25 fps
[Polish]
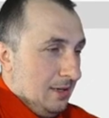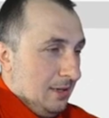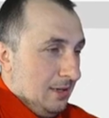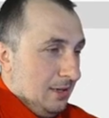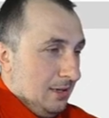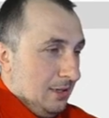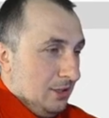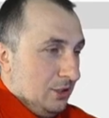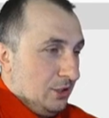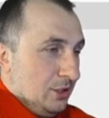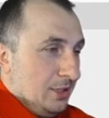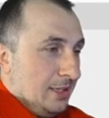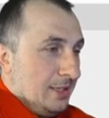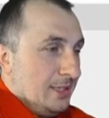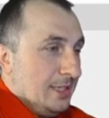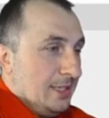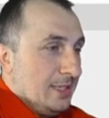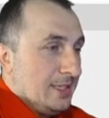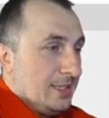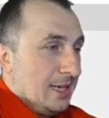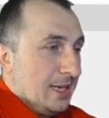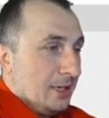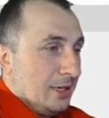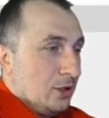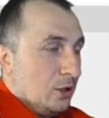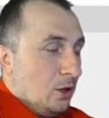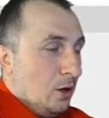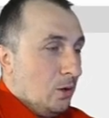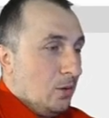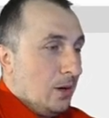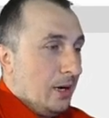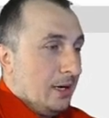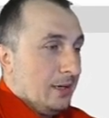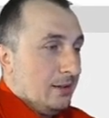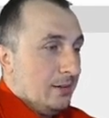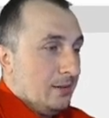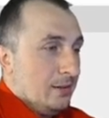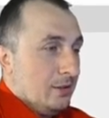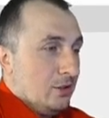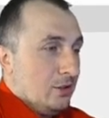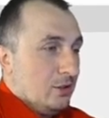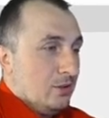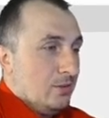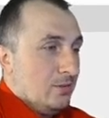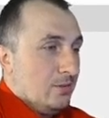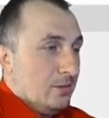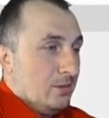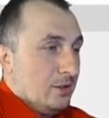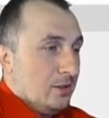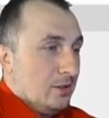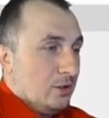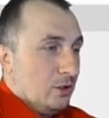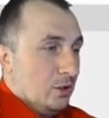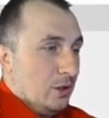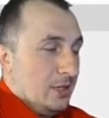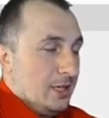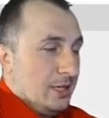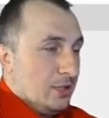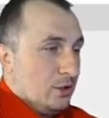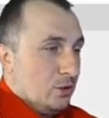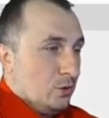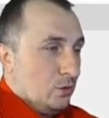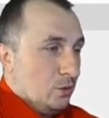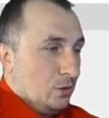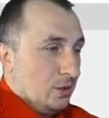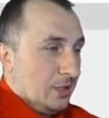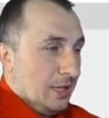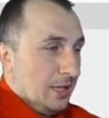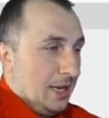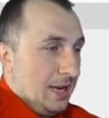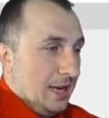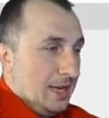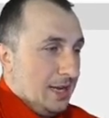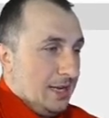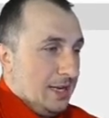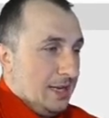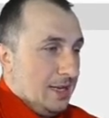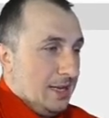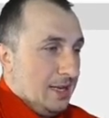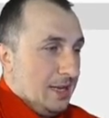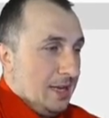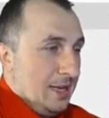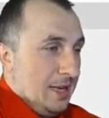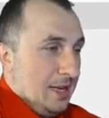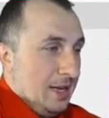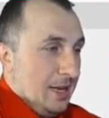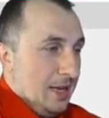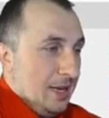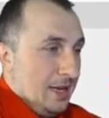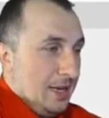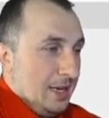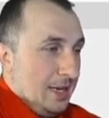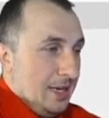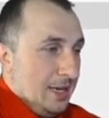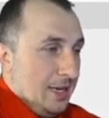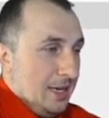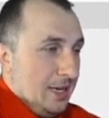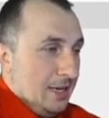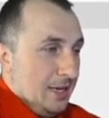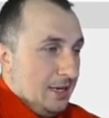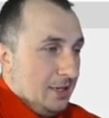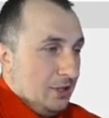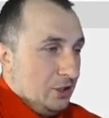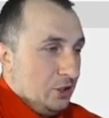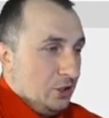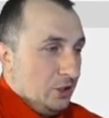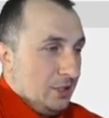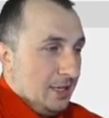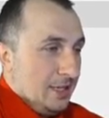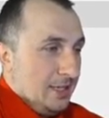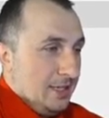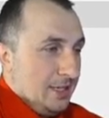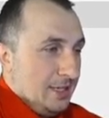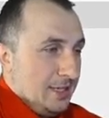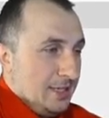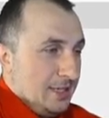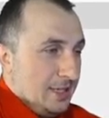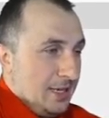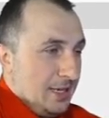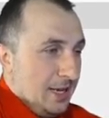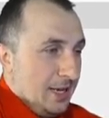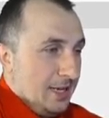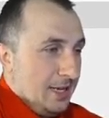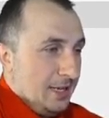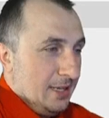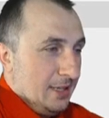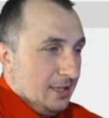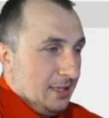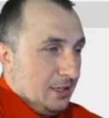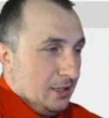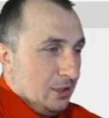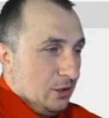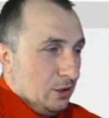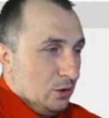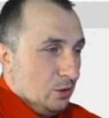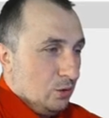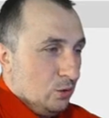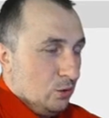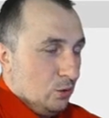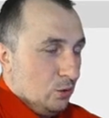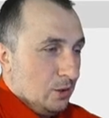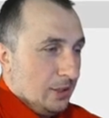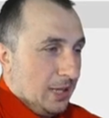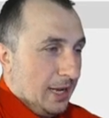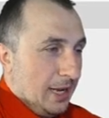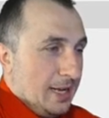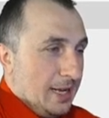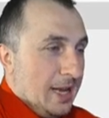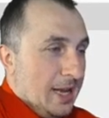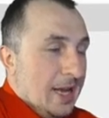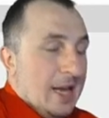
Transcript: Średnica koła to jest tutaj i średnicę tutaj.